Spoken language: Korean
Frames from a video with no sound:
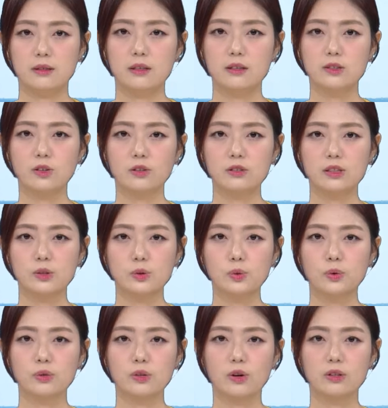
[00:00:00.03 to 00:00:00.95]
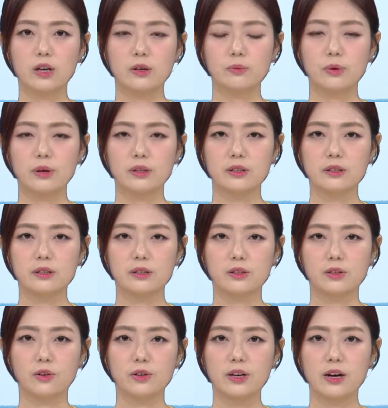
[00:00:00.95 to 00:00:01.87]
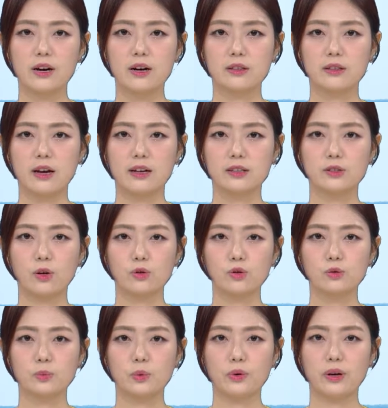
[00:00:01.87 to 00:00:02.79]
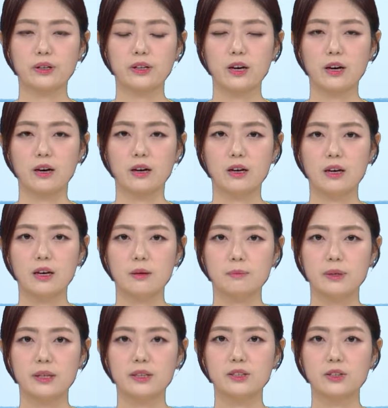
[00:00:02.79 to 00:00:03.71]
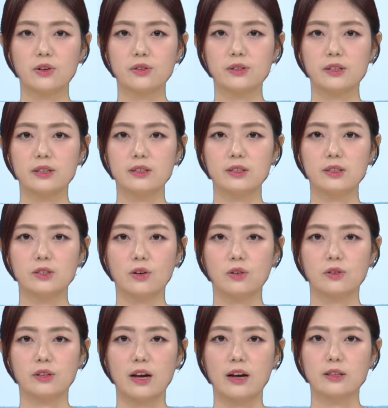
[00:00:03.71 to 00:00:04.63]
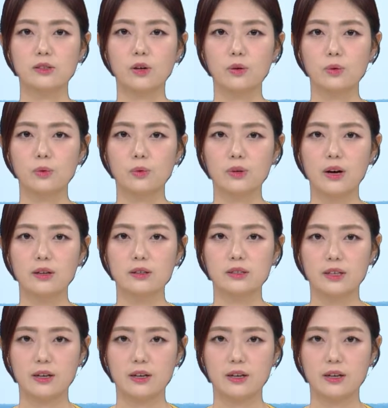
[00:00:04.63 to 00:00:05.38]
인천시 총연합회는 여야 대선 후보에게 비전 인천 대선 공약